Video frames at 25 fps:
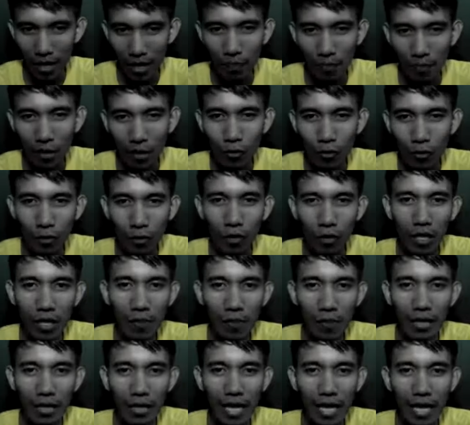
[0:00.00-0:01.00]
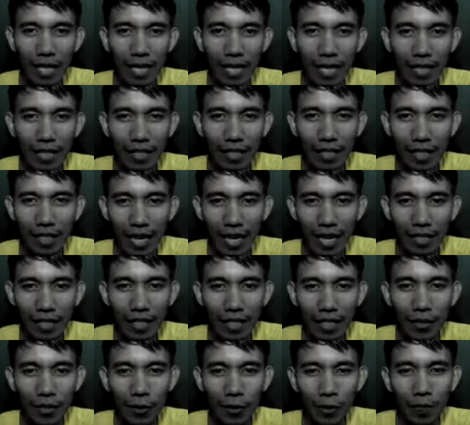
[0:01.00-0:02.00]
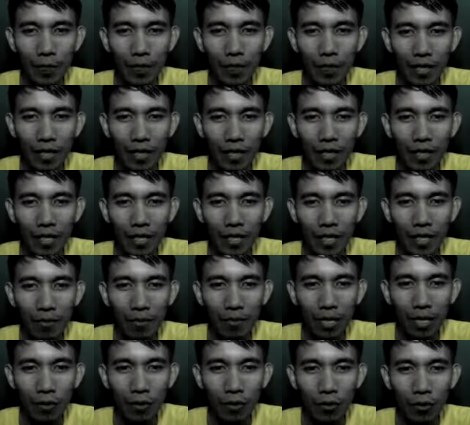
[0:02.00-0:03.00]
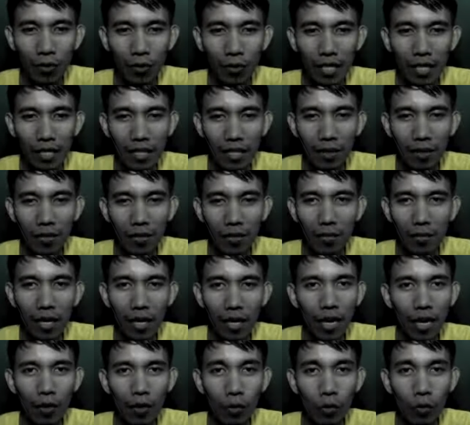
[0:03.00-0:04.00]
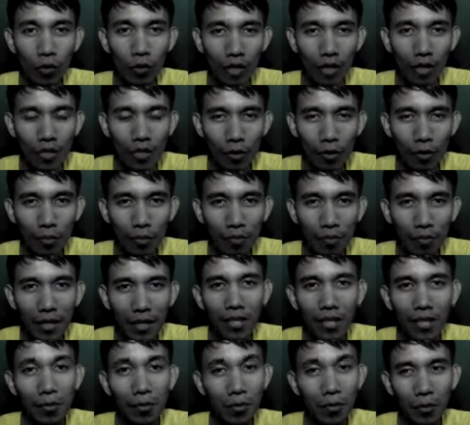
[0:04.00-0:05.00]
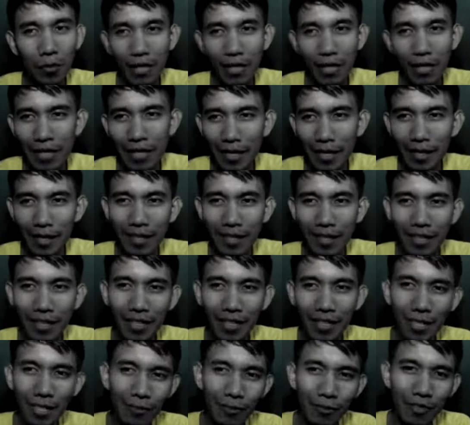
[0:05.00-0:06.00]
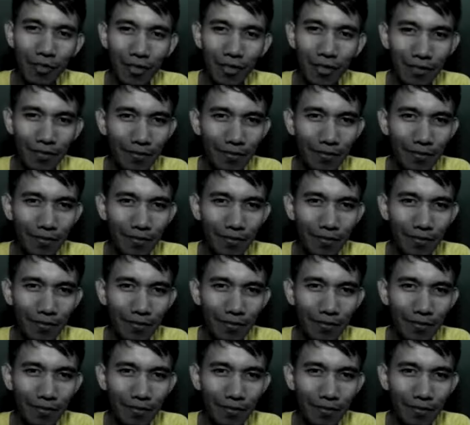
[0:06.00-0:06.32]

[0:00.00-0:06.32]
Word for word: mga pagsubok na napagdaanan natin dati, no? yan ay may tuturing nating mga unang tagumpay ng buhay natin. Hallelujah.